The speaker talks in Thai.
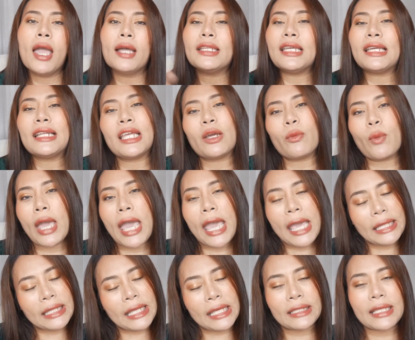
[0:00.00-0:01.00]
ทิ้งลิงก์ไว้ให้
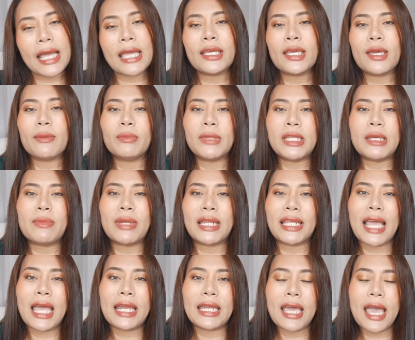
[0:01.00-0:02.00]
ใต้ใต้คลิปนี้เหมือน
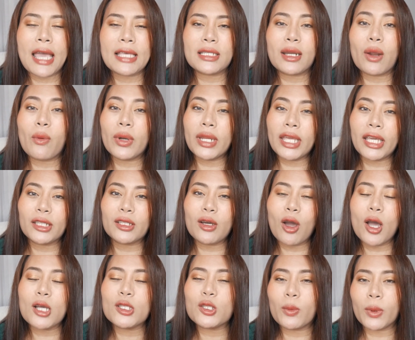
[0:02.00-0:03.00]
กันนะคะสำหรับวันนี้ก็ต้อง
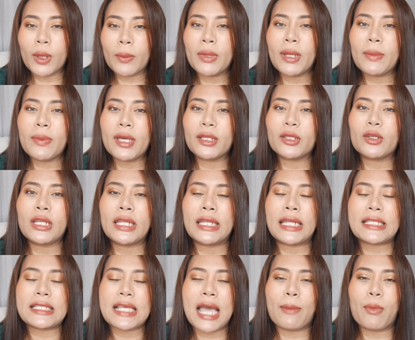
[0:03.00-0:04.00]
ขอจบคลิปนี้เพียงเท่านี้
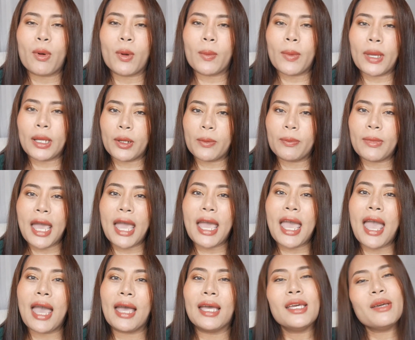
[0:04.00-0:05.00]
นะจ๊ะพบกันใหม่คลิปหน้า
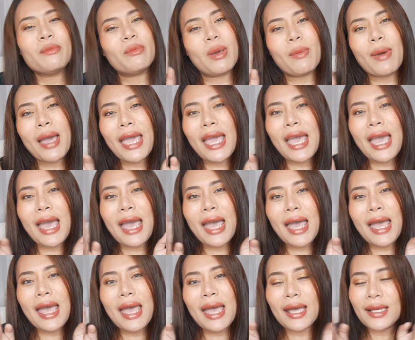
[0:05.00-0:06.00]
ค่ะบ๊ายบาย
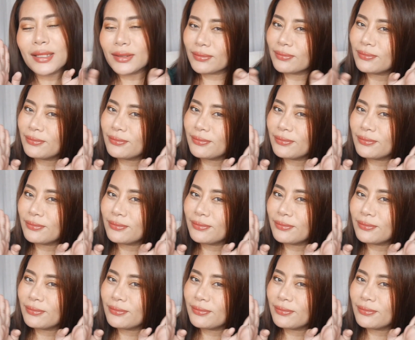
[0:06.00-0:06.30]
ค่ะ